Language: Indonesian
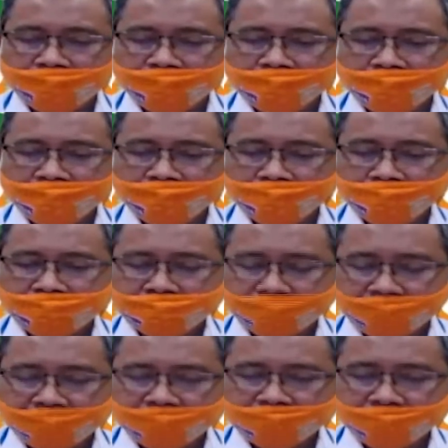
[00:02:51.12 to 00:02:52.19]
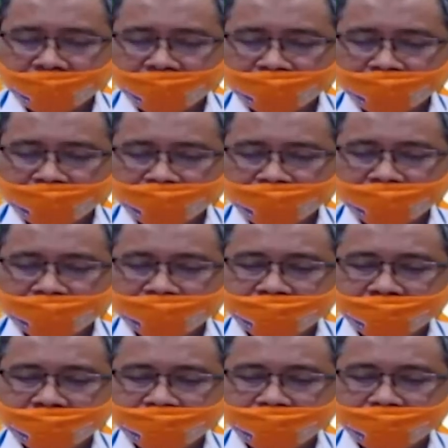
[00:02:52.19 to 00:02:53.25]
Eh, kerahkan ke
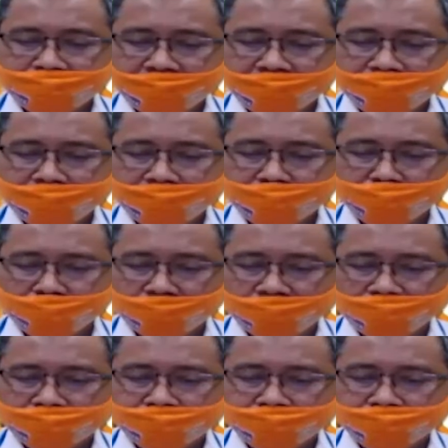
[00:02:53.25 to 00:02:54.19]
titik di mana membutuhkan